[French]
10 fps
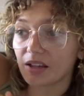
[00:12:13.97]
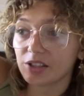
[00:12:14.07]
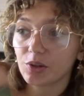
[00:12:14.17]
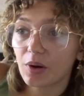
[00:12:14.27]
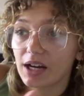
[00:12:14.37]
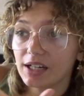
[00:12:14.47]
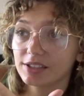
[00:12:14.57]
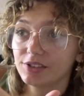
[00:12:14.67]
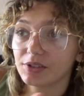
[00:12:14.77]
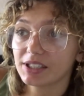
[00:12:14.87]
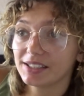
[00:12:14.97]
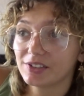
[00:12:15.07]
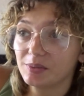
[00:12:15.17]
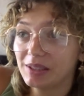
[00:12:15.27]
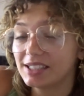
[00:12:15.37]
il y aura dans les
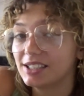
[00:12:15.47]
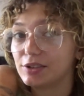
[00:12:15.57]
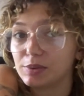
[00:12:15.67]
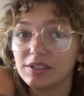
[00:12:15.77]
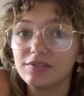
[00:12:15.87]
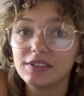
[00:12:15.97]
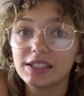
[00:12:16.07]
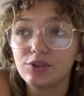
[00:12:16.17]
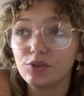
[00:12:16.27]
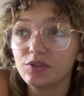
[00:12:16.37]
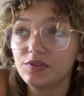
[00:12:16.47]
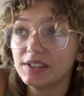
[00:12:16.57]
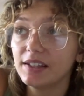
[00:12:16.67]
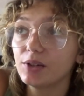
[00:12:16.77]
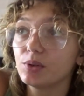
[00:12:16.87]
semaines qui suivent d'autres
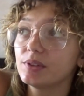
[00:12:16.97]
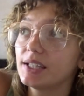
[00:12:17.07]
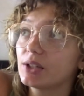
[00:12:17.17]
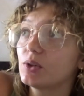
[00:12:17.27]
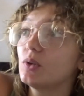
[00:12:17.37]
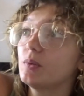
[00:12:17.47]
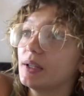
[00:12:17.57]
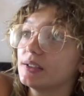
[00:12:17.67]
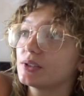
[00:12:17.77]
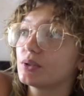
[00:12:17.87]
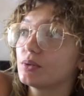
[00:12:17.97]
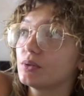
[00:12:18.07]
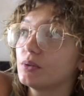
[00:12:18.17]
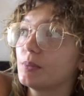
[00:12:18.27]
vidéos déco parce que,